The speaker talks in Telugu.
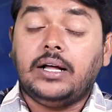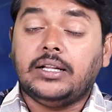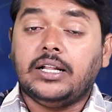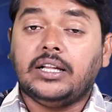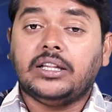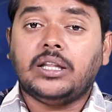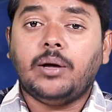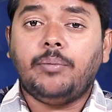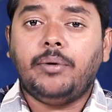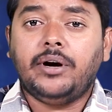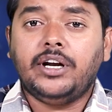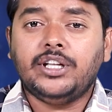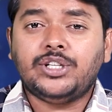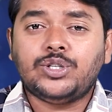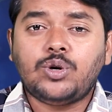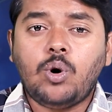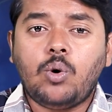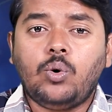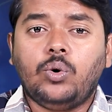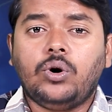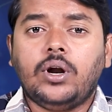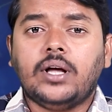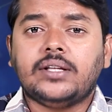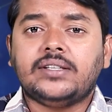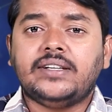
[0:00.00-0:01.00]
అదంతా
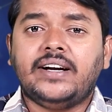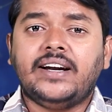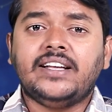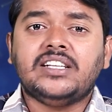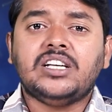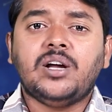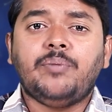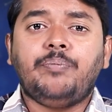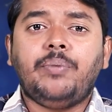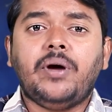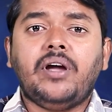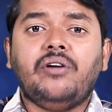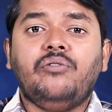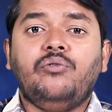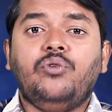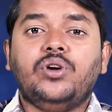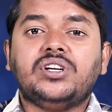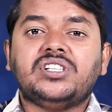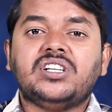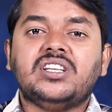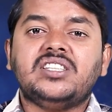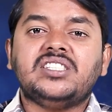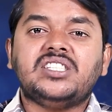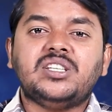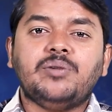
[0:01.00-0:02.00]
పట్టించుకోకుండా జడేజాపై
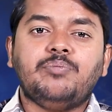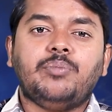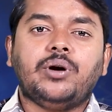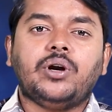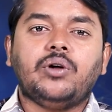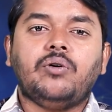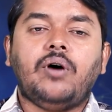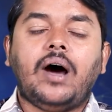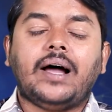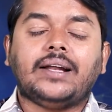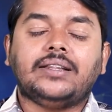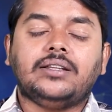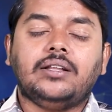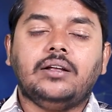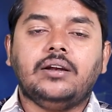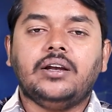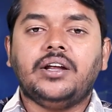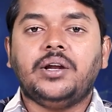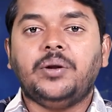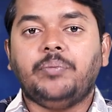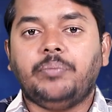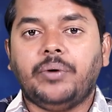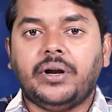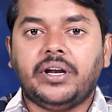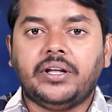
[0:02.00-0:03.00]
విషం చింపడం అర్థం
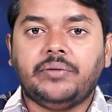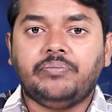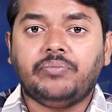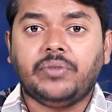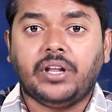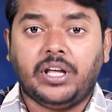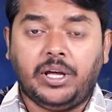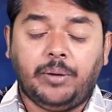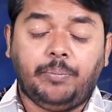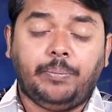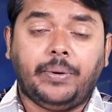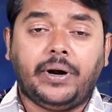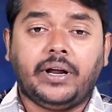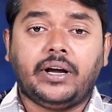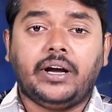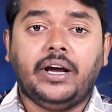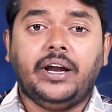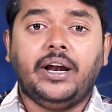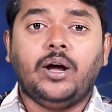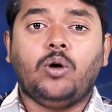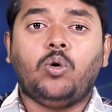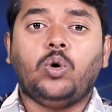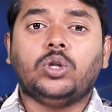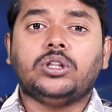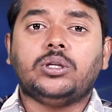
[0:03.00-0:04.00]
లేని పని
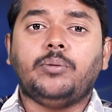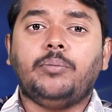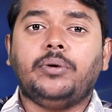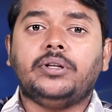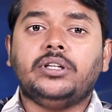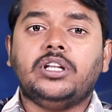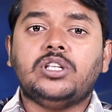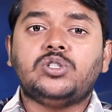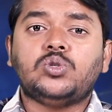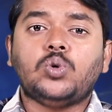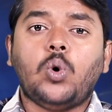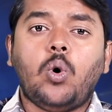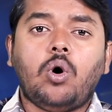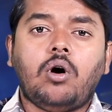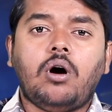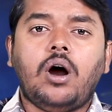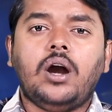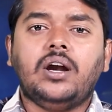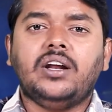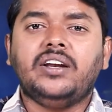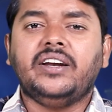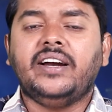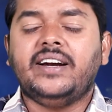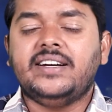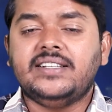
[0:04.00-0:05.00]
ఇప్పటికైనా కొంతమంది
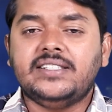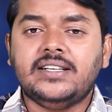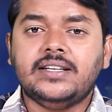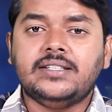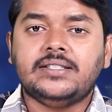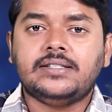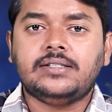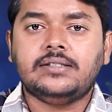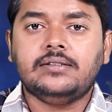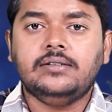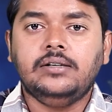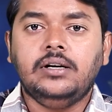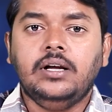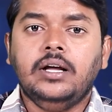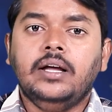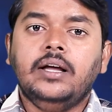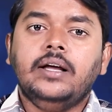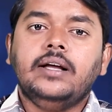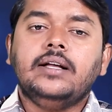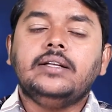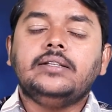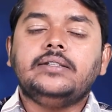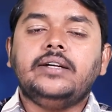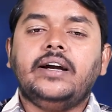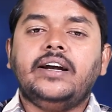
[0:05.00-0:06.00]
సోకాల్డ్ నెటిజన్స్
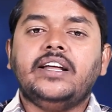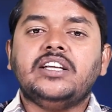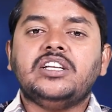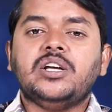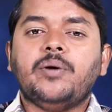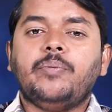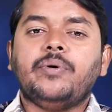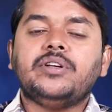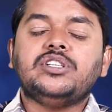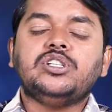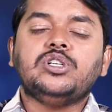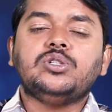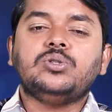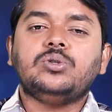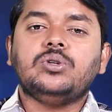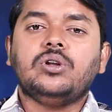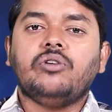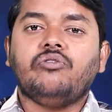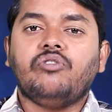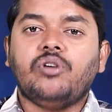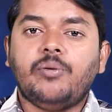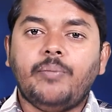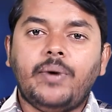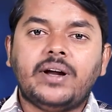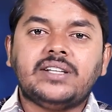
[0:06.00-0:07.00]
జడేజా బీజేపీ చేస్తున్న
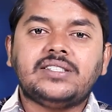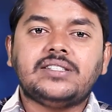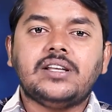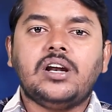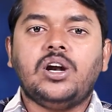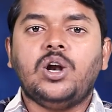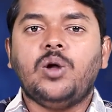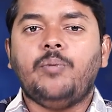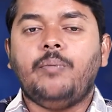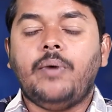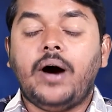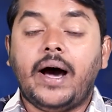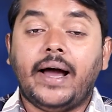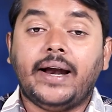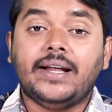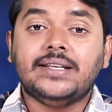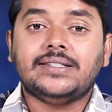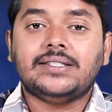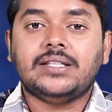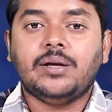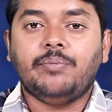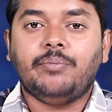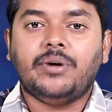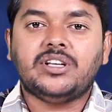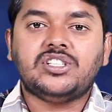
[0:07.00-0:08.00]
విమర్శలను
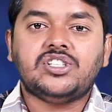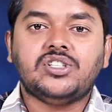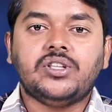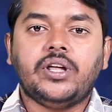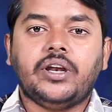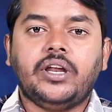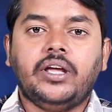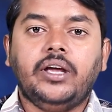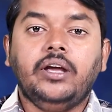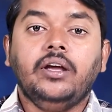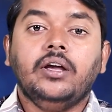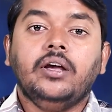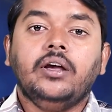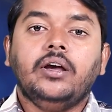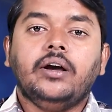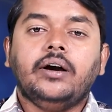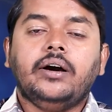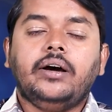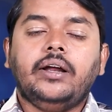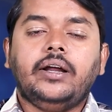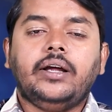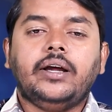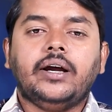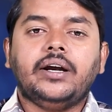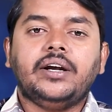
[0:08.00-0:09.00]
మానేస్తే మంచిదని
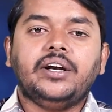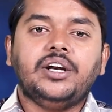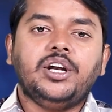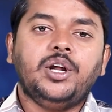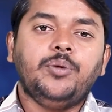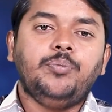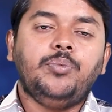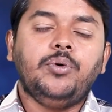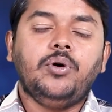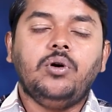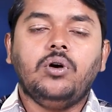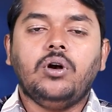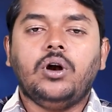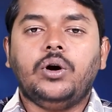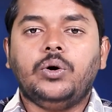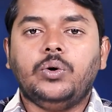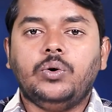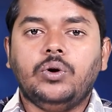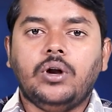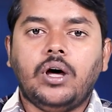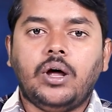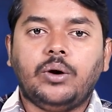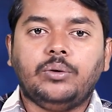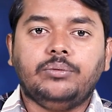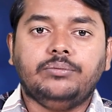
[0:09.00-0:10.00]
క్రికెట్ నిపుణులు
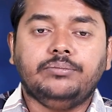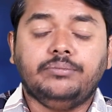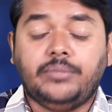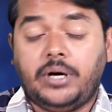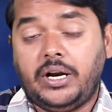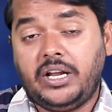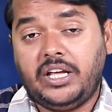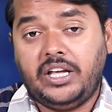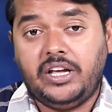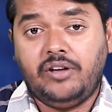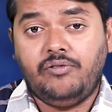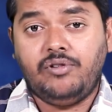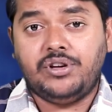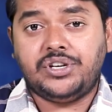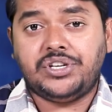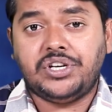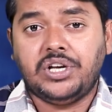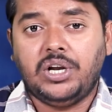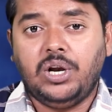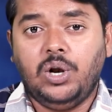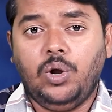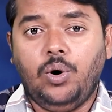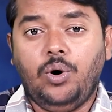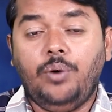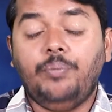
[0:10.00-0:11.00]
అంటున్నారు మరి ఈ
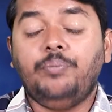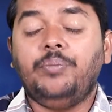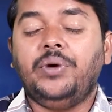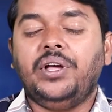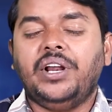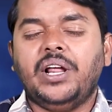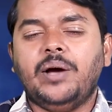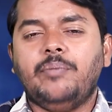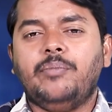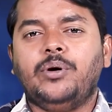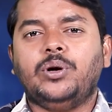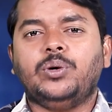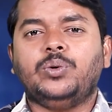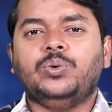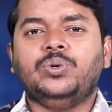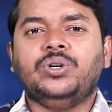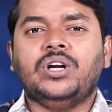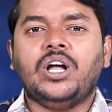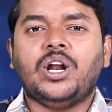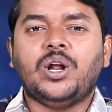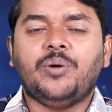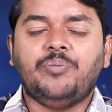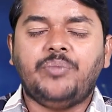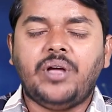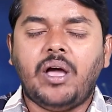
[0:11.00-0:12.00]
విషయంలో
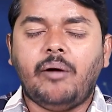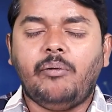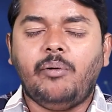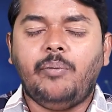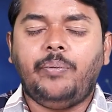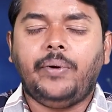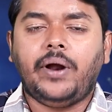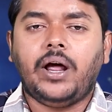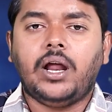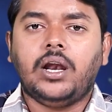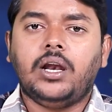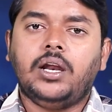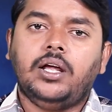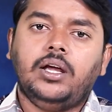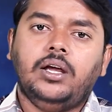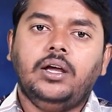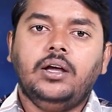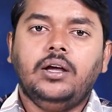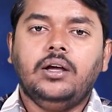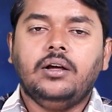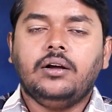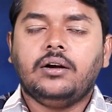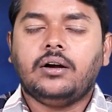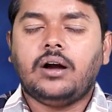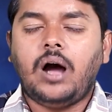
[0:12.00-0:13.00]
మీరేమనుకుంటున్నారో మీ అభిప్రాయాల్ని
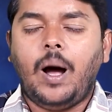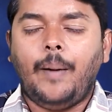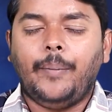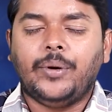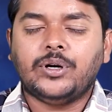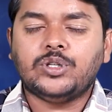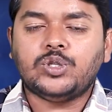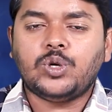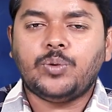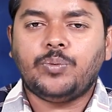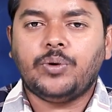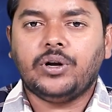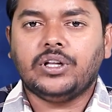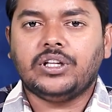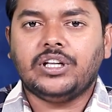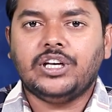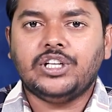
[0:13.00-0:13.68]
కామెంట్స్ రూపంలో